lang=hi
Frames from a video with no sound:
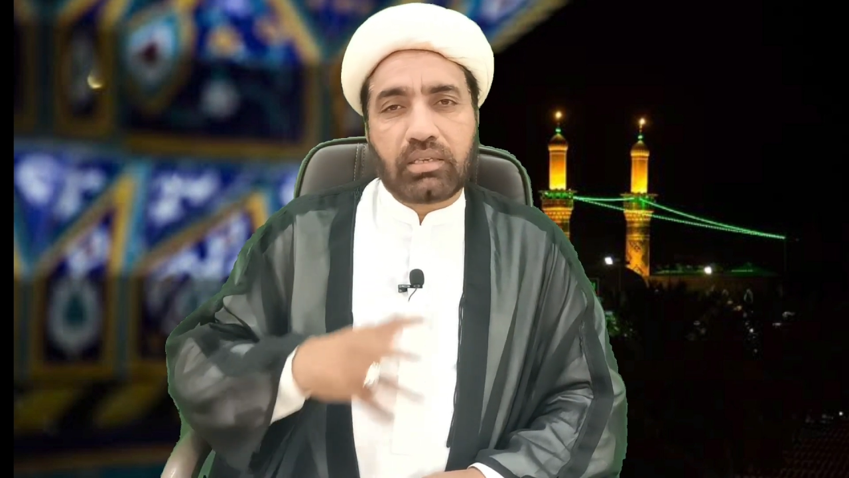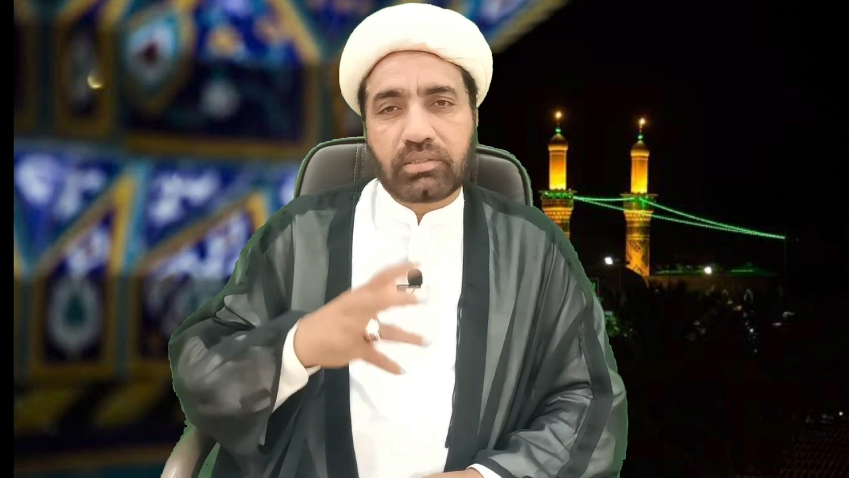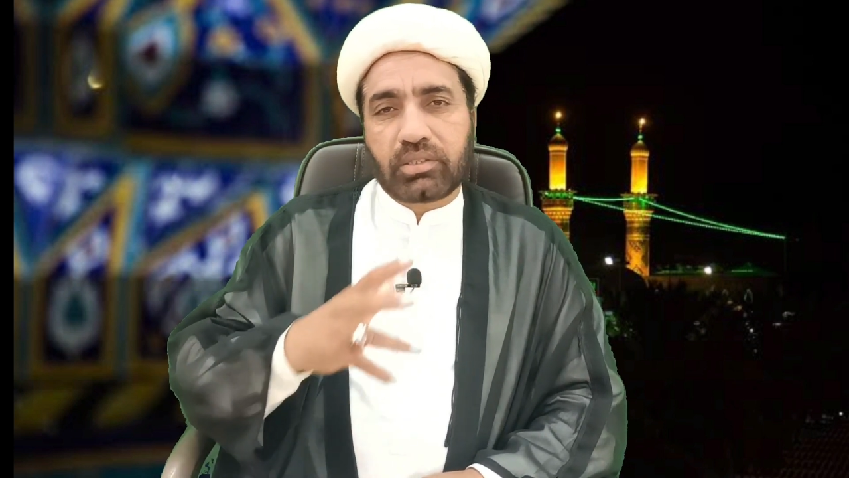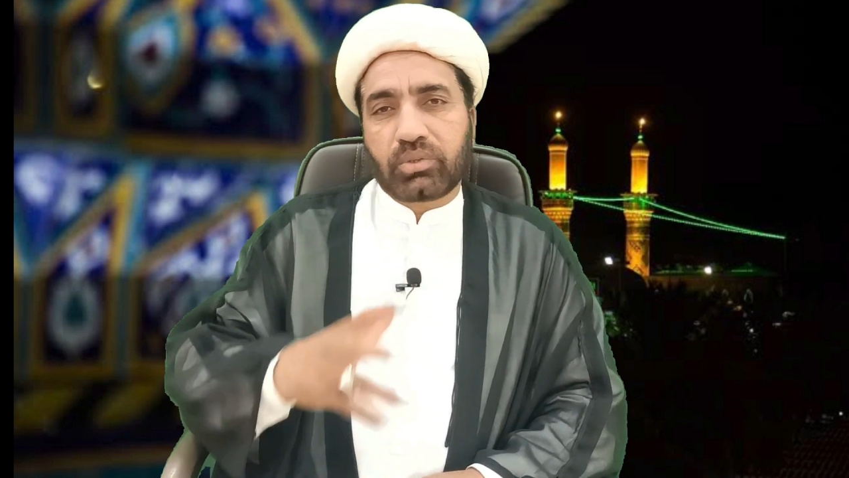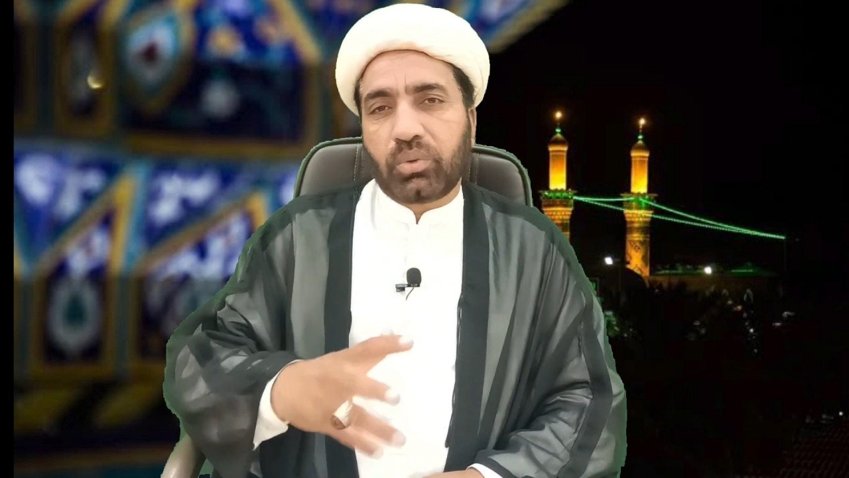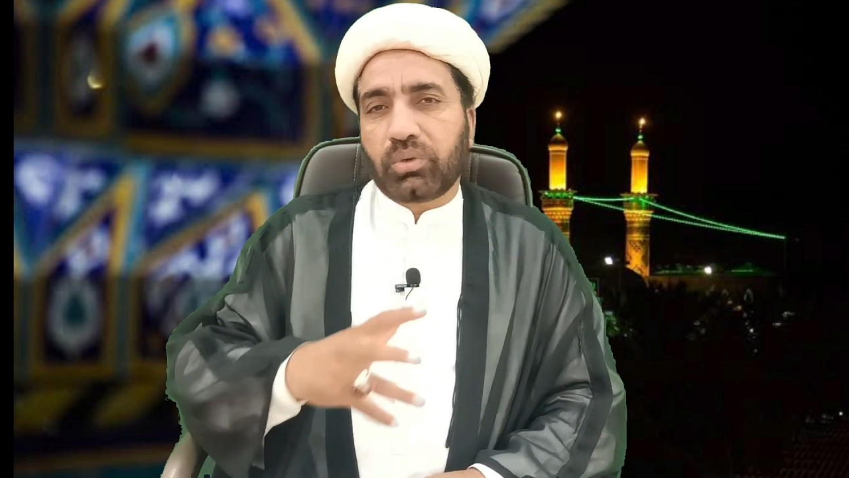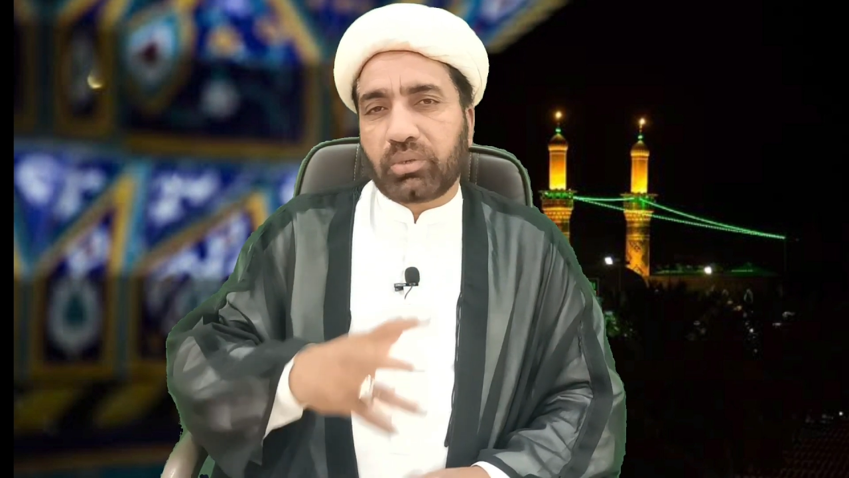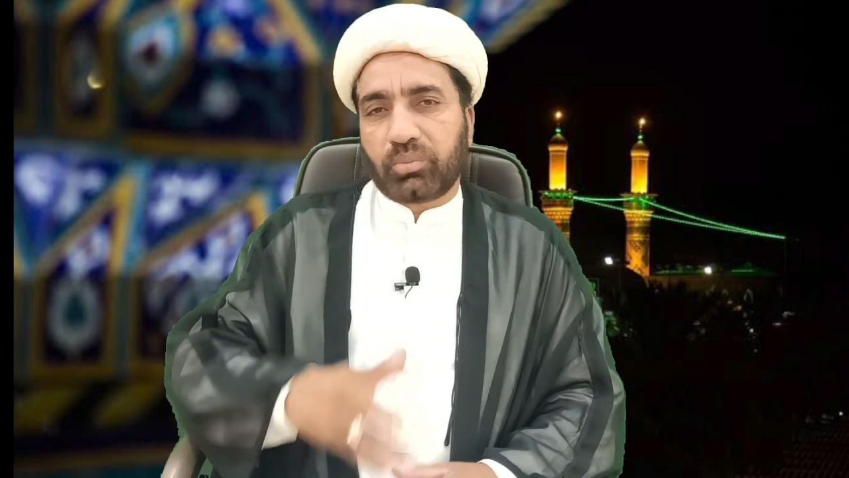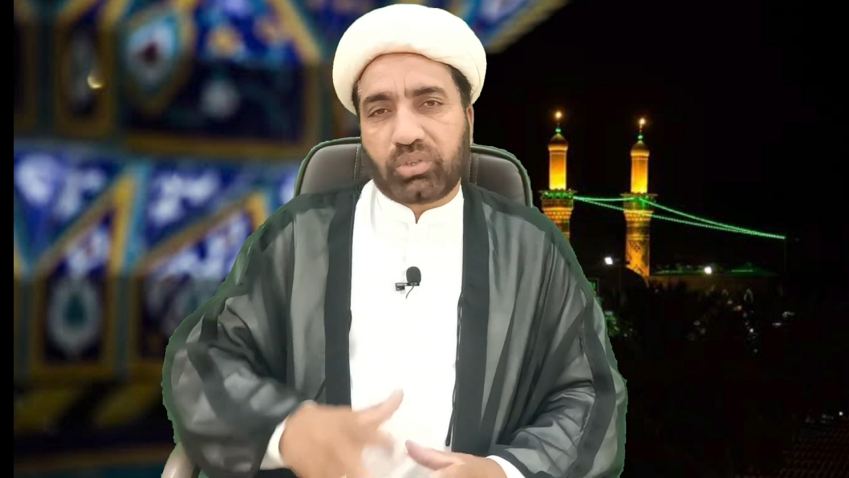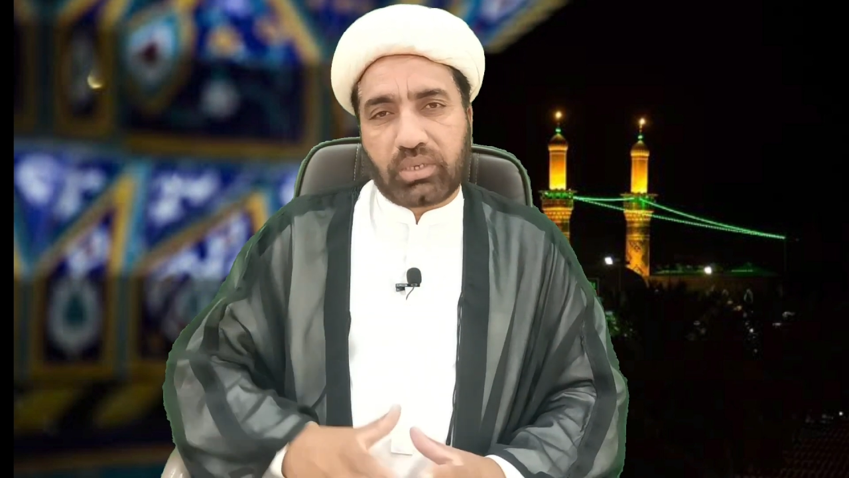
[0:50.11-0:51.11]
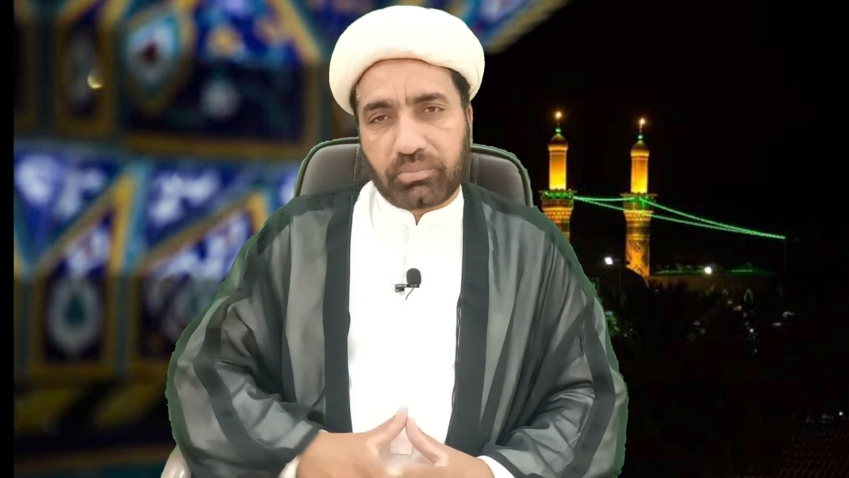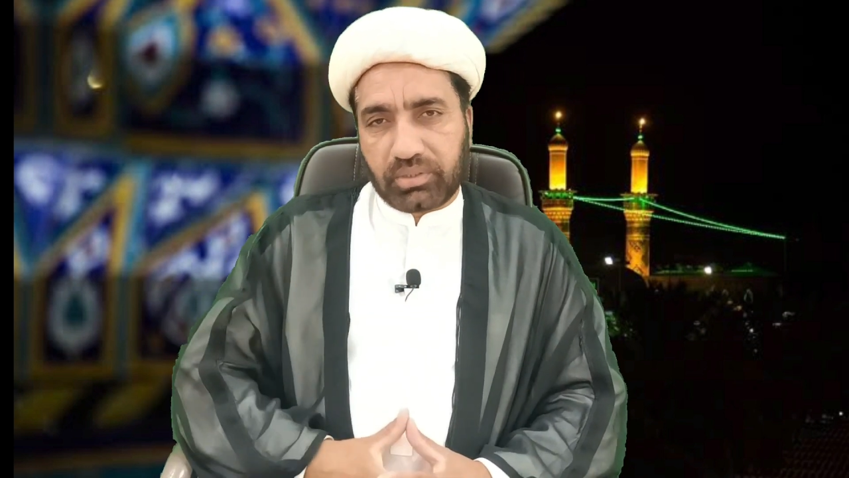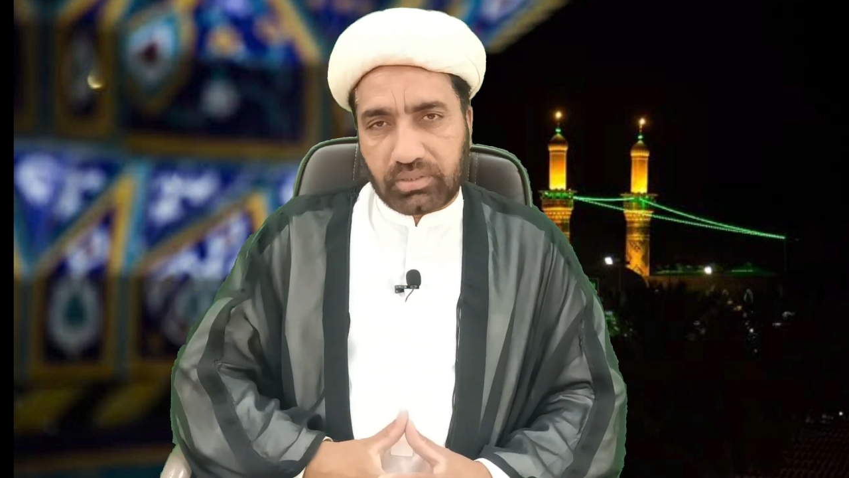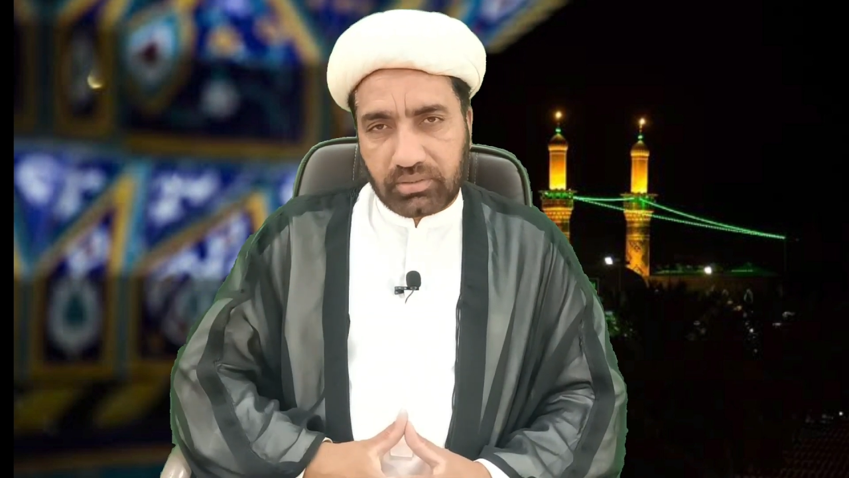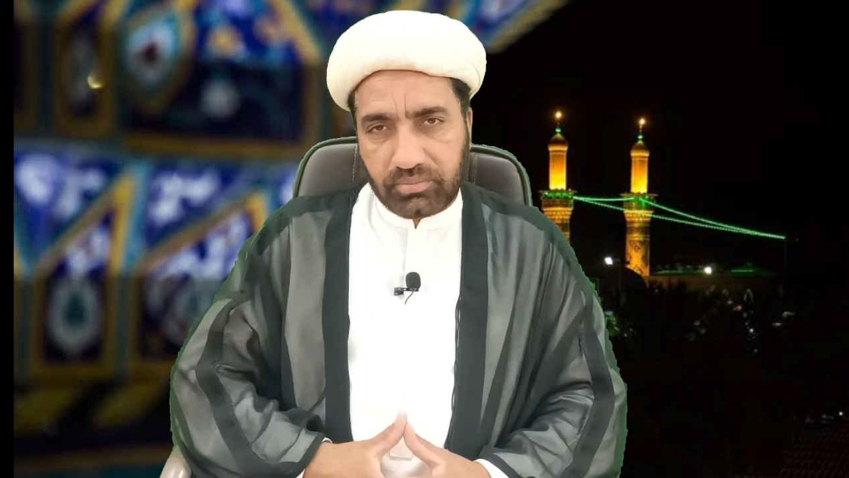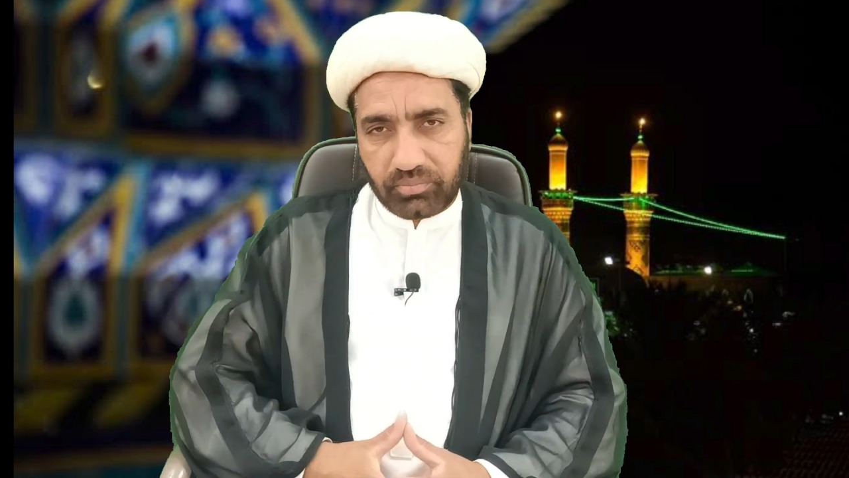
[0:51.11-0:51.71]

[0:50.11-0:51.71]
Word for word: आज के दौर के मुताबिक